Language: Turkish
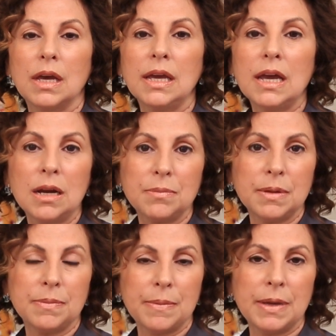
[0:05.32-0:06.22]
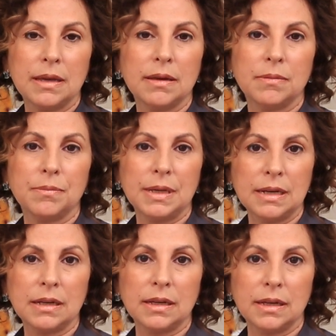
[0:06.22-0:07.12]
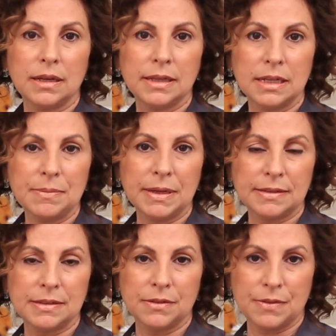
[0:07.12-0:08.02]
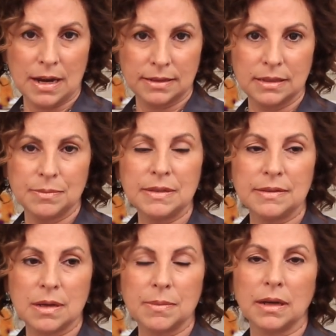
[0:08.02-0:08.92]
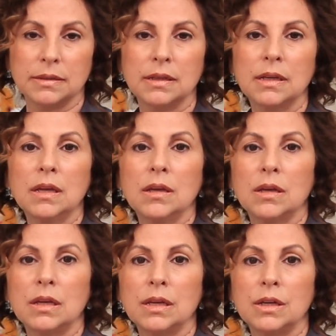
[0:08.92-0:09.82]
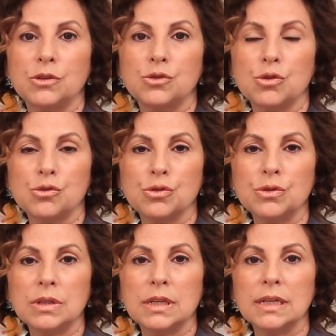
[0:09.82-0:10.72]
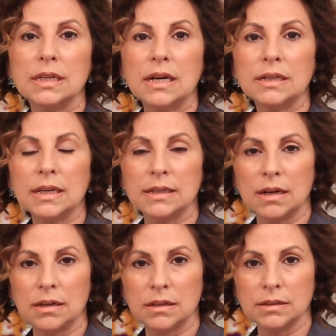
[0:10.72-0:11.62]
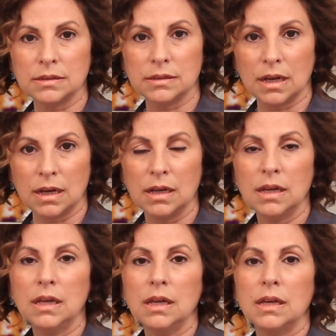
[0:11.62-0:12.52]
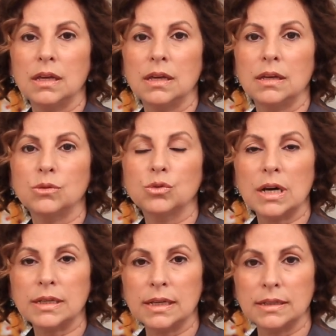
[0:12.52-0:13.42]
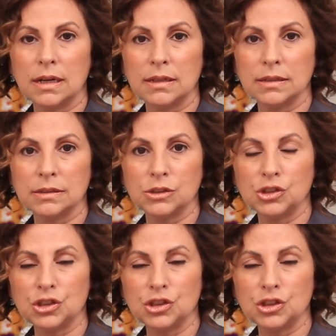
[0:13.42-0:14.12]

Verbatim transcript: Eğer bir bebeği bir e, yeni besini verdiğimiz zaman e, çocuğun yanak kenarlarında, e, dudak kenarlarında